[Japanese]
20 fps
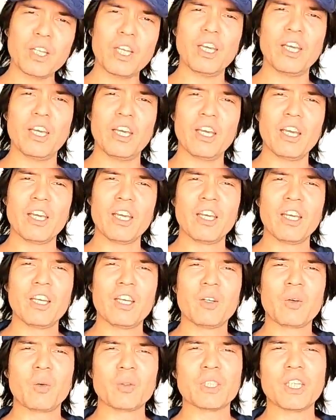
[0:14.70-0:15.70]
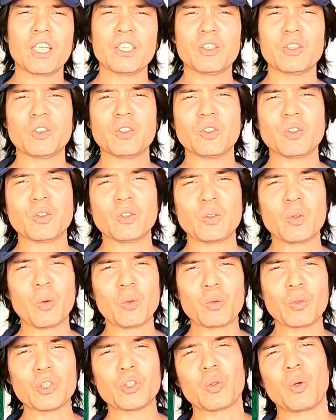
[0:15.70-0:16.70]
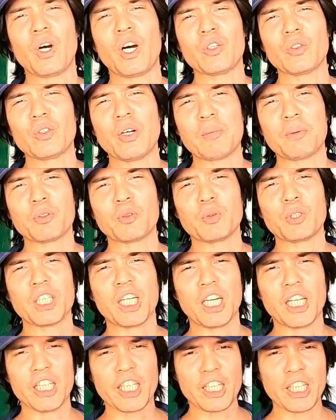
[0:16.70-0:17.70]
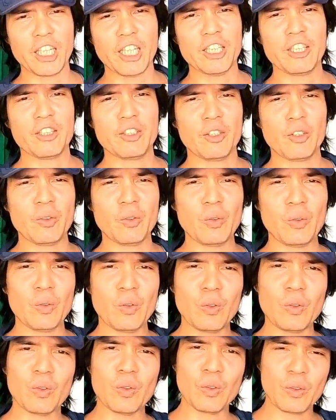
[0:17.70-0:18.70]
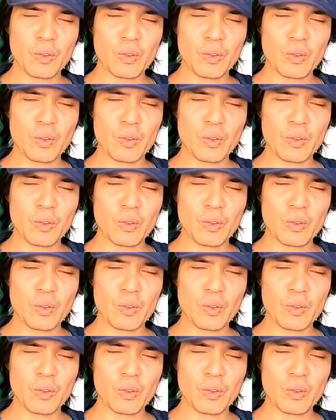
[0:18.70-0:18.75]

で、こう35度以上あるアマゾンに行かなきゃいけないっていう、